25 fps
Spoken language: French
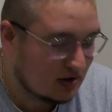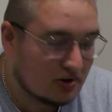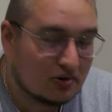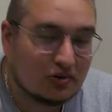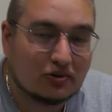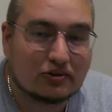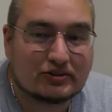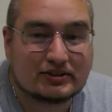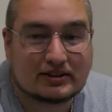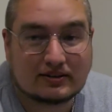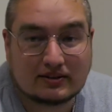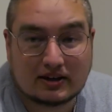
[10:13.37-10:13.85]

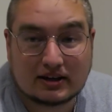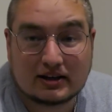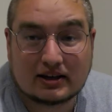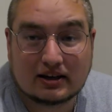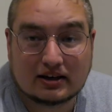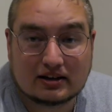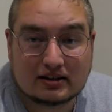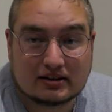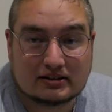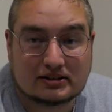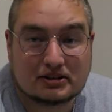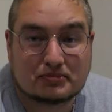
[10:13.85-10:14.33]
Eux c'est vrai
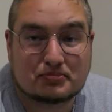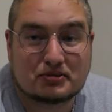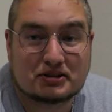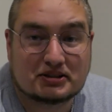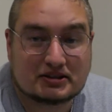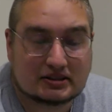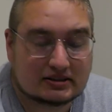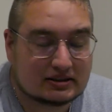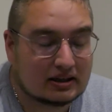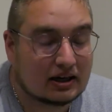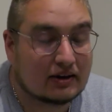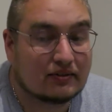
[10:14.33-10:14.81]
qu'avec les épices,
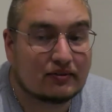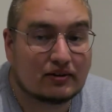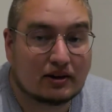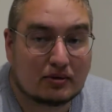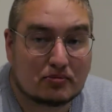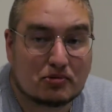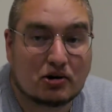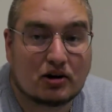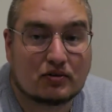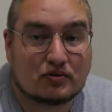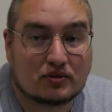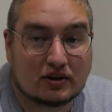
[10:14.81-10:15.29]
ils arrivent
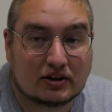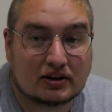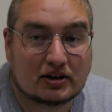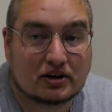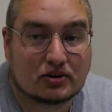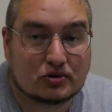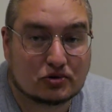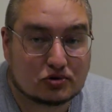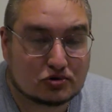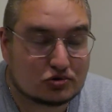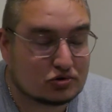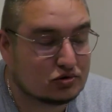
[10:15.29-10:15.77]
vraiment à faire
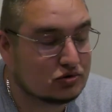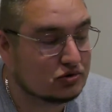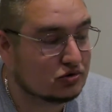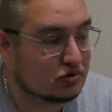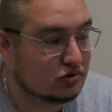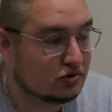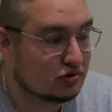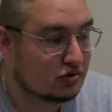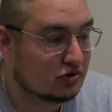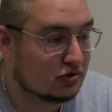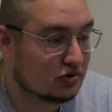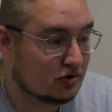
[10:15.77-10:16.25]
quelque chose
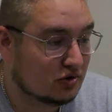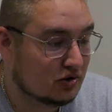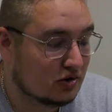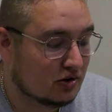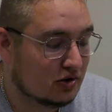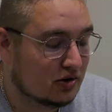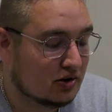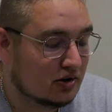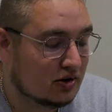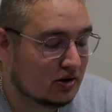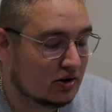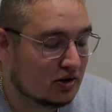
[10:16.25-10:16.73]

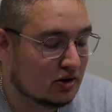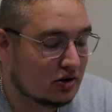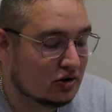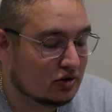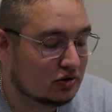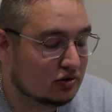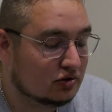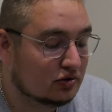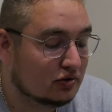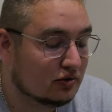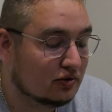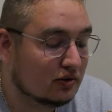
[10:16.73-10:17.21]

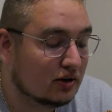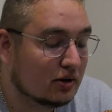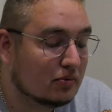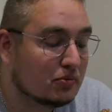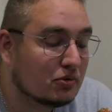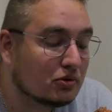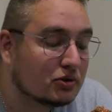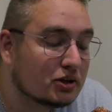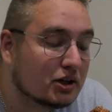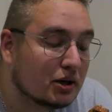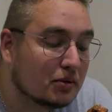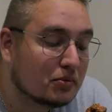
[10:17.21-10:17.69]
de,
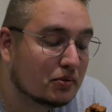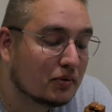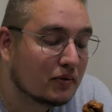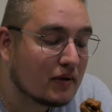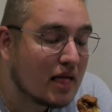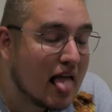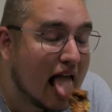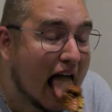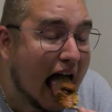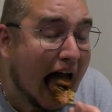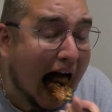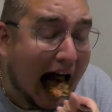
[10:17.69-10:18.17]
vraiment très bon.
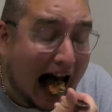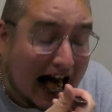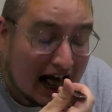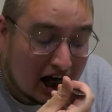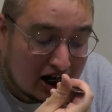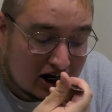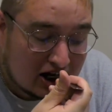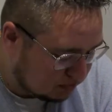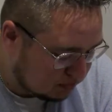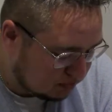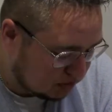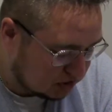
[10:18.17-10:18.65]

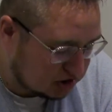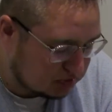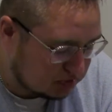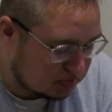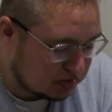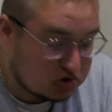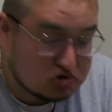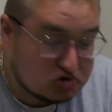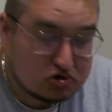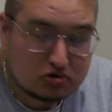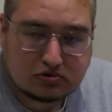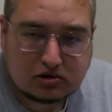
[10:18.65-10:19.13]
Petit
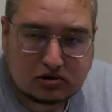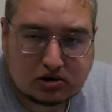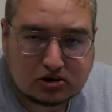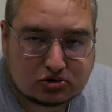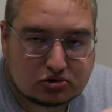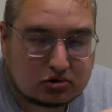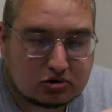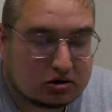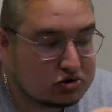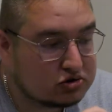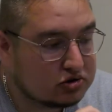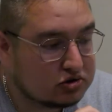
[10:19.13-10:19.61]
pois je vois, je
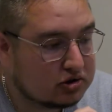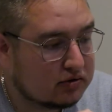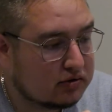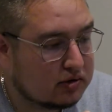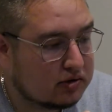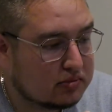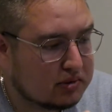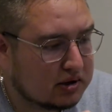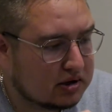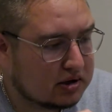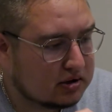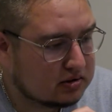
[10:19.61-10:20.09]
crois que j'en avais
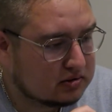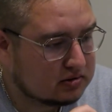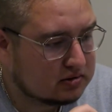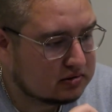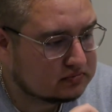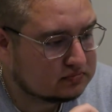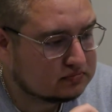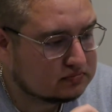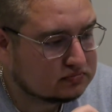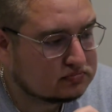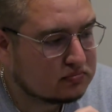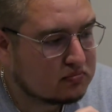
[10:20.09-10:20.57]
pas. Euh,
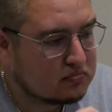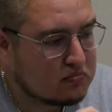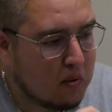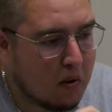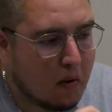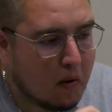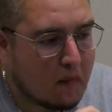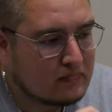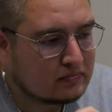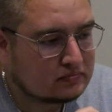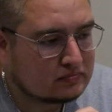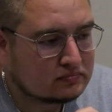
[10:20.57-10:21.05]

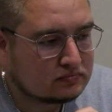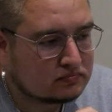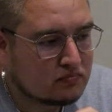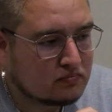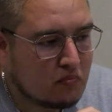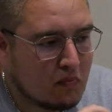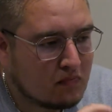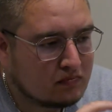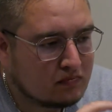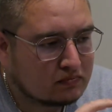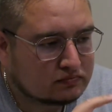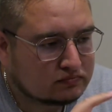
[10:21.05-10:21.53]

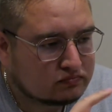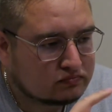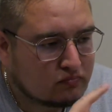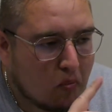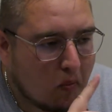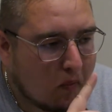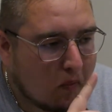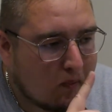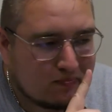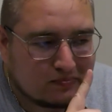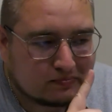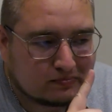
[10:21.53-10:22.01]
il me
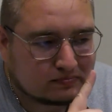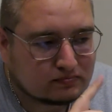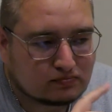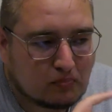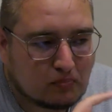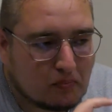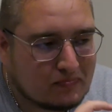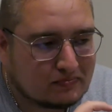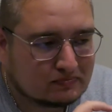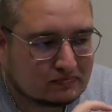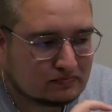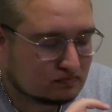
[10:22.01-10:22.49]
semble pas, mmh.
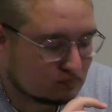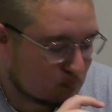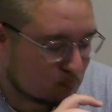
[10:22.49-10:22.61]
mais. Mmh.